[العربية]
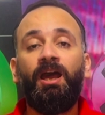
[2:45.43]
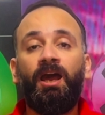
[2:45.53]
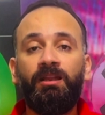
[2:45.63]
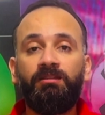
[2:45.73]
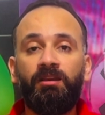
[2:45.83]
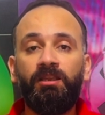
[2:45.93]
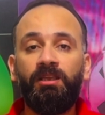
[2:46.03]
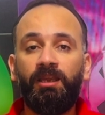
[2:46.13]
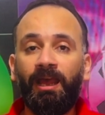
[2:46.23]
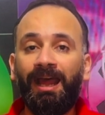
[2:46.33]
عن
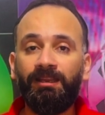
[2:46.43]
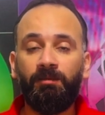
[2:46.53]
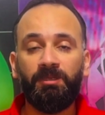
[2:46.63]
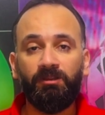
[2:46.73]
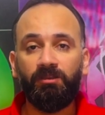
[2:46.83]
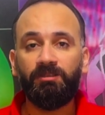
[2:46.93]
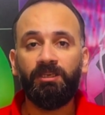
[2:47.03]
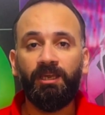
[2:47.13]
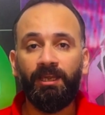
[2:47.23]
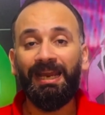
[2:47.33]
طريق عدم
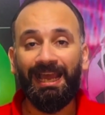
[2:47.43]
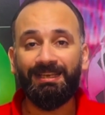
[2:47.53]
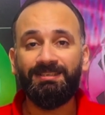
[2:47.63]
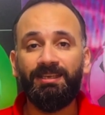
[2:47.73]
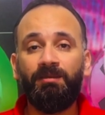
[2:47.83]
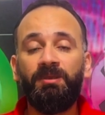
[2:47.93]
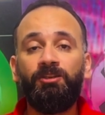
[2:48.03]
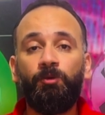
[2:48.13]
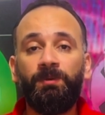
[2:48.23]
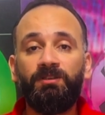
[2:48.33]
التغطيه العكسيه من
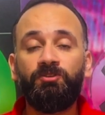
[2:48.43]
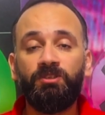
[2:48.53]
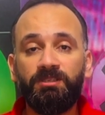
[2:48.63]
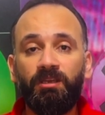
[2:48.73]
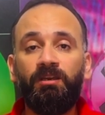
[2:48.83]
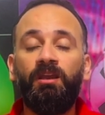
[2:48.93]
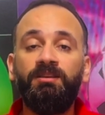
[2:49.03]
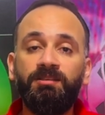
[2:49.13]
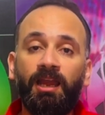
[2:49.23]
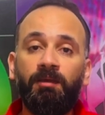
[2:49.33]
روبرتسون الظهير
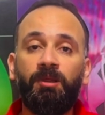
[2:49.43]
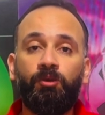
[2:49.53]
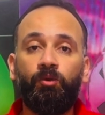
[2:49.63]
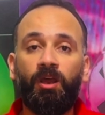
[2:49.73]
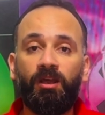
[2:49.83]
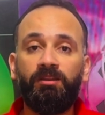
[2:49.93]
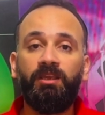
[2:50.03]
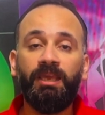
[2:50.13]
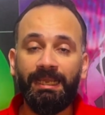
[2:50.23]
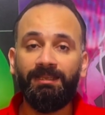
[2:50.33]
الايسر عمل كره
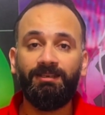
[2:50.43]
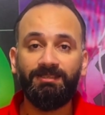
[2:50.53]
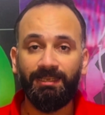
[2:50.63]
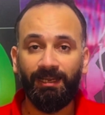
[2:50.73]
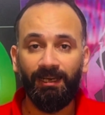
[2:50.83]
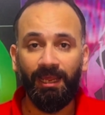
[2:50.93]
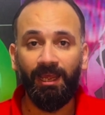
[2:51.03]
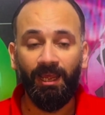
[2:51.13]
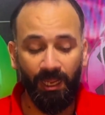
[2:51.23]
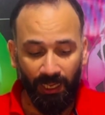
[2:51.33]
عرضيه قدر
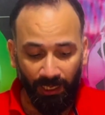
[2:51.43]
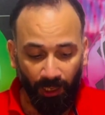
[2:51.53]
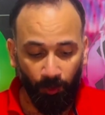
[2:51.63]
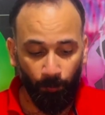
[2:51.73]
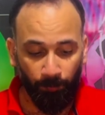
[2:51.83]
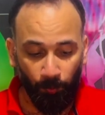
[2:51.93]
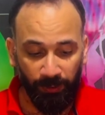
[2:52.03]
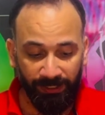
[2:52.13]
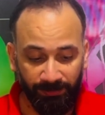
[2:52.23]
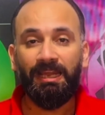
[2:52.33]
يستغلها جاروب
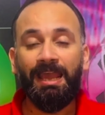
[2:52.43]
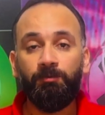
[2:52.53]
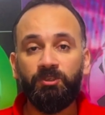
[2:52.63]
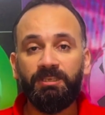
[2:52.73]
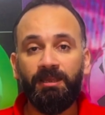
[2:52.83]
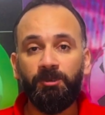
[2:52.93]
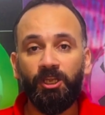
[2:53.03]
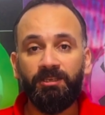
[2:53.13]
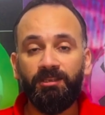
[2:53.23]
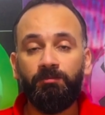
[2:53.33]
بوين لاعب وست هام
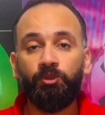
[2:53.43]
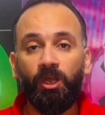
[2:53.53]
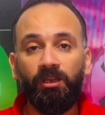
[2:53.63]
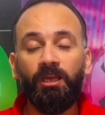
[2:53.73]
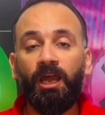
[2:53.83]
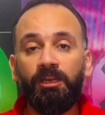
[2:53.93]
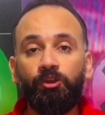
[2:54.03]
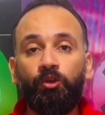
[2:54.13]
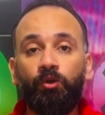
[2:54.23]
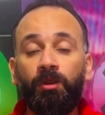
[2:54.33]
يونايتد المتالق حط
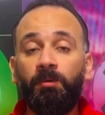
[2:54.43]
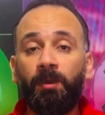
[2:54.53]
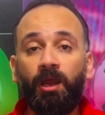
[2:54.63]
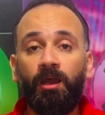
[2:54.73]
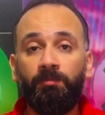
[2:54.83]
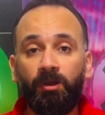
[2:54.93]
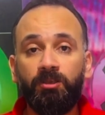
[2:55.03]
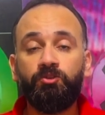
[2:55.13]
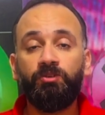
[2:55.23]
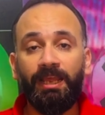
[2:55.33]
الكره ببراعه
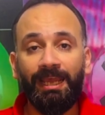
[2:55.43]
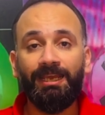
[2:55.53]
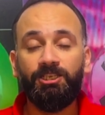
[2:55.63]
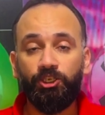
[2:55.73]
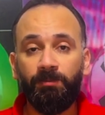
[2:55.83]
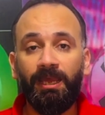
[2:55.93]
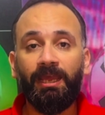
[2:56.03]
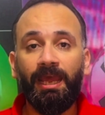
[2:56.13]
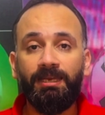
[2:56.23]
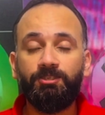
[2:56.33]
براسه داخل
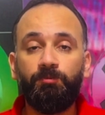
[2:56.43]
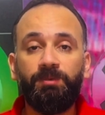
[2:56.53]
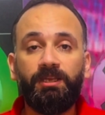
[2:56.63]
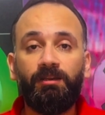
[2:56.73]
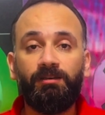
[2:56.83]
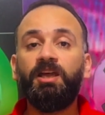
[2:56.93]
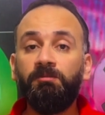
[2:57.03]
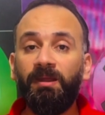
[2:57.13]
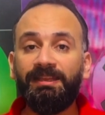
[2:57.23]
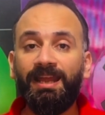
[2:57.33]
شباك اليسون بيكر
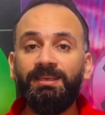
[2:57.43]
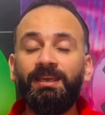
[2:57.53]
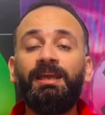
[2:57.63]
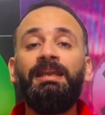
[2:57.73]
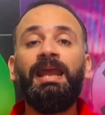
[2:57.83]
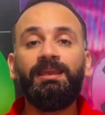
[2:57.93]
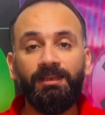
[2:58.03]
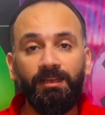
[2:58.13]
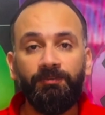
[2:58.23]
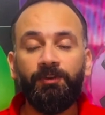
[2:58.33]
صدمه تانية لكن
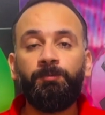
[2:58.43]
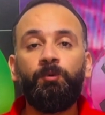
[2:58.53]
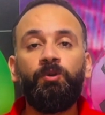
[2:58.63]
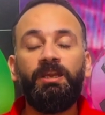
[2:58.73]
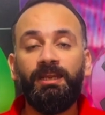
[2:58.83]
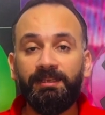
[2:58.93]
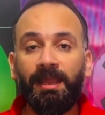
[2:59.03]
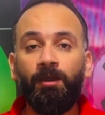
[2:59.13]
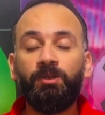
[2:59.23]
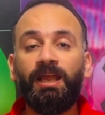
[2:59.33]
ليفربول اللي
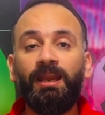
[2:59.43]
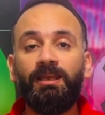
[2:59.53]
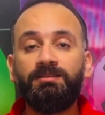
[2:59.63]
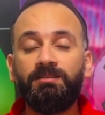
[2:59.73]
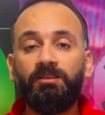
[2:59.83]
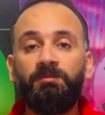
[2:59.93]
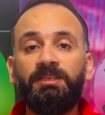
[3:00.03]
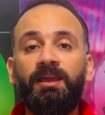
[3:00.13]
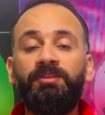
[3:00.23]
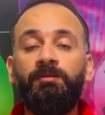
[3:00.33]
اتعود على
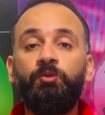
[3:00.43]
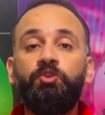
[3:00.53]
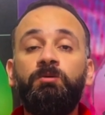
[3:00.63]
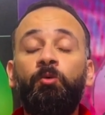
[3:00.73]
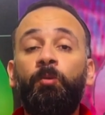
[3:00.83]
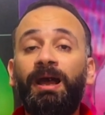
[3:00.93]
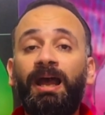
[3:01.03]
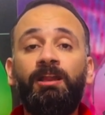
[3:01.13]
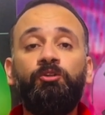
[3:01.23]
الصدمات هذا الموسم وبقى